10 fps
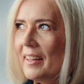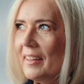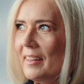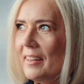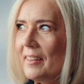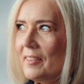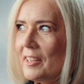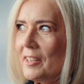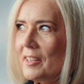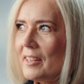
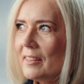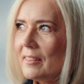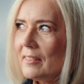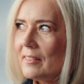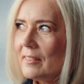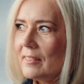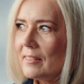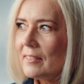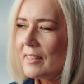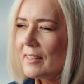e,
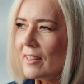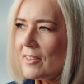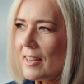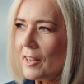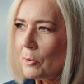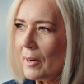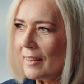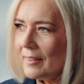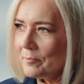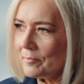jednostki,
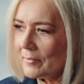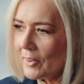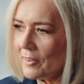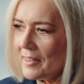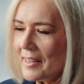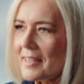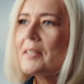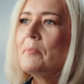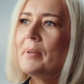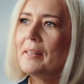która no,
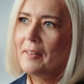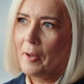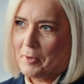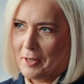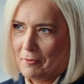niezbyt dobrze